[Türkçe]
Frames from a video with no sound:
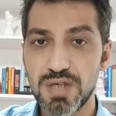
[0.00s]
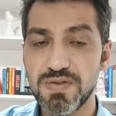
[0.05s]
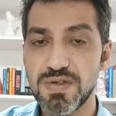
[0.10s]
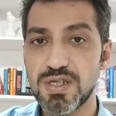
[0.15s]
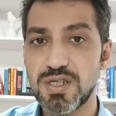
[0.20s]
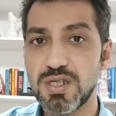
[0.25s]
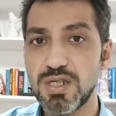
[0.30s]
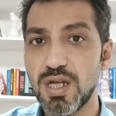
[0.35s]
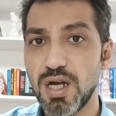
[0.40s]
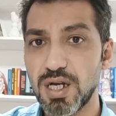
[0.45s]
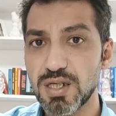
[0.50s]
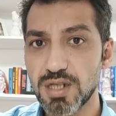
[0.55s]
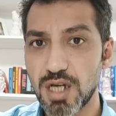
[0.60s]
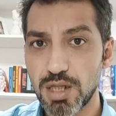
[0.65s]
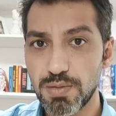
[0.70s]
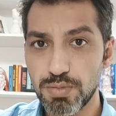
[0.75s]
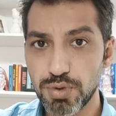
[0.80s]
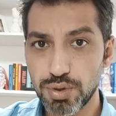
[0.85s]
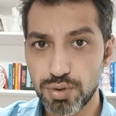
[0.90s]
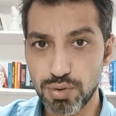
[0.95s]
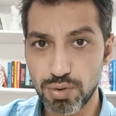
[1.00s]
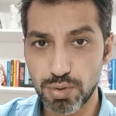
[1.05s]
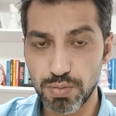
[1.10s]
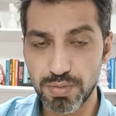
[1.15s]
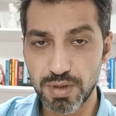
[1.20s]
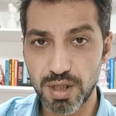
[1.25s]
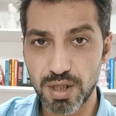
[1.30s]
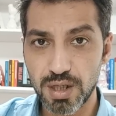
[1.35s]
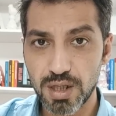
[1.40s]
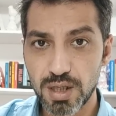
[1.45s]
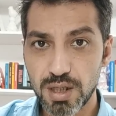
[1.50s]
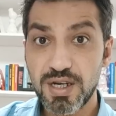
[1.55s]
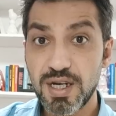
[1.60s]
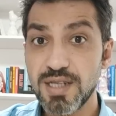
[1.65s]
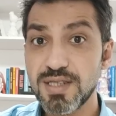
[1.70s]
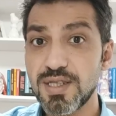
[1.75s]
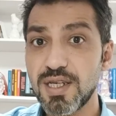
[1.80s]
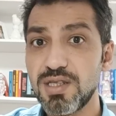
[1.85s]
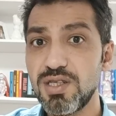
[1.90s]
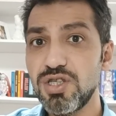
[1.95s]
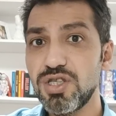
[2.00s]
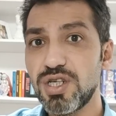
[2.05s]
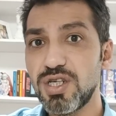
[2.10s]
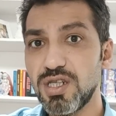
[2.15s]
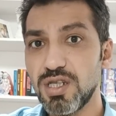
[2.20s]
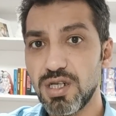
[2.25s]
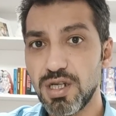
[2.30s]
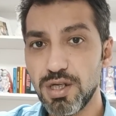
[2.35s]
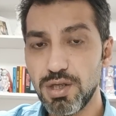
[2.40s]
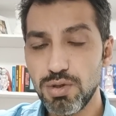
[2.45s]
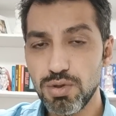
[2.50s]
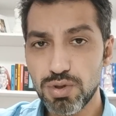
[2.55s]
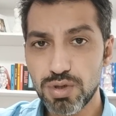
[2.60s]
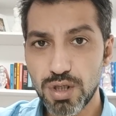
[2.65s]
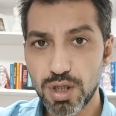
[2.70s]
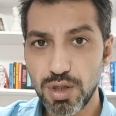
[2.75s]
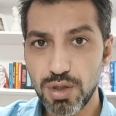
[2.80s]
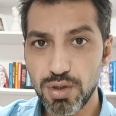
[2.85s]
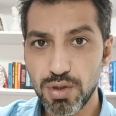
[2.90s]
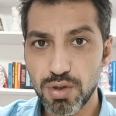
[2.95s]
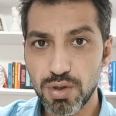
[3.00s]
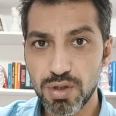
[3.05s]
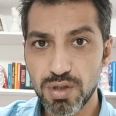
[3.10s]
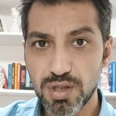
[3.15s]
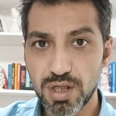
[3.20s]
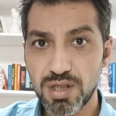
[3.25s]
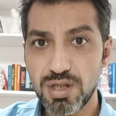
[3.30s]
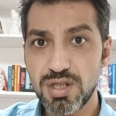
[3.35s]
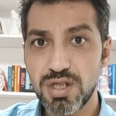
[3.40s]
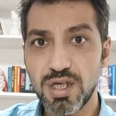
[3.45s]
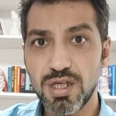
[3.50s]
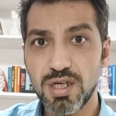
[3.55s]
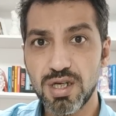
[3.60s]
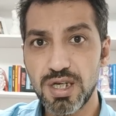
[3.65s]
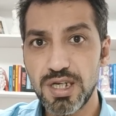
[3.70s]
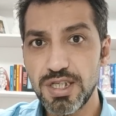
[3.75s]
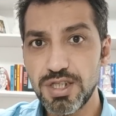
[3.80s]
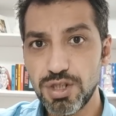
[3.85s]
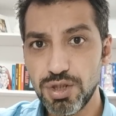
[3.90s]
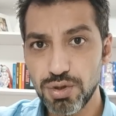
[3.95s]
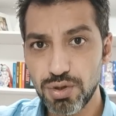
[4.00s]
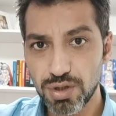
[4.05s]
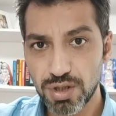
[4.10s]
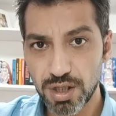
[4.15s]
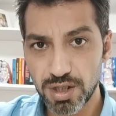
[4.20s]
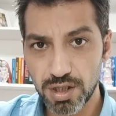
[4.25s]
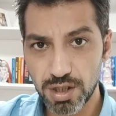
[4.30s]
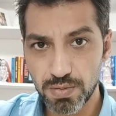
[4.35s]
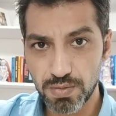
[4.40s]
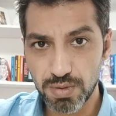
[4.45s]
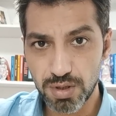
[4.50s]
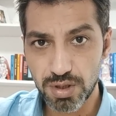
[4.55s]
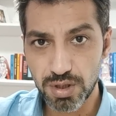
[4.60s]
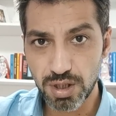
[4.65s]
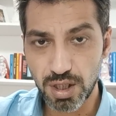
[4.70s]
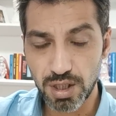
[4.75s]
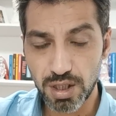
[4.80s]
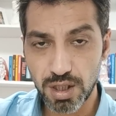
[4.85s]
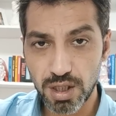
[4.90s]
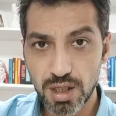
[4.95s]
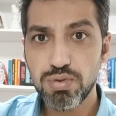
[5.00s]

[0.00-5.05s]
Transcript: seviyesinde azalmış durumda. Fakat satış gelirleri yükseliyor. Satış gelirleri ciro dediğimiz şey.